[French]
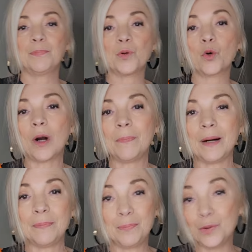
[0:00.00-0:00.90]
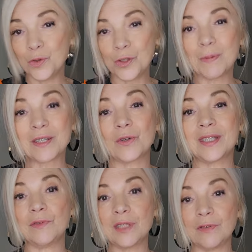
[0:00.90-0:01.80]
Pourquoi pas plus Parce que
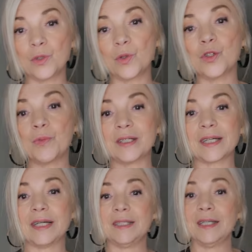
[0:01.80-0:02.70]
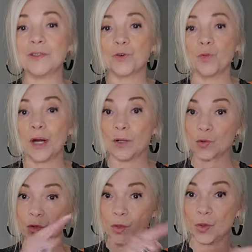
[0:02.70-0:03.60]
si vous avez une grosse poitrine, ils sont moins longs
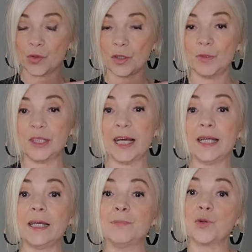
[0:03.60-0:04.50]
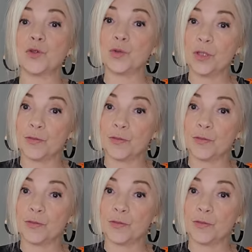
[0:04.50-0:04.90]
que l'autre modèle et pour le coup, ils